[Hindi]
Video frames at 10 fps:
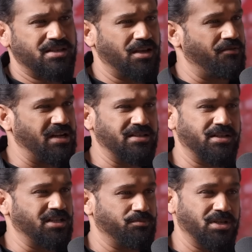सेवेंटीज़
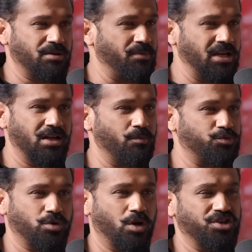एटीज़ में ऐसा मैंने नाम
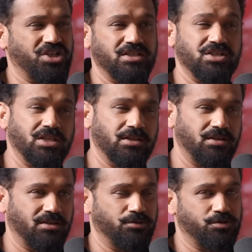सुना हुआ शायद
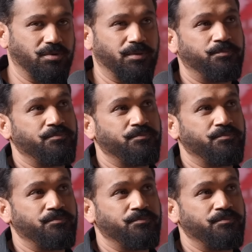जितेंद्र थे उसमें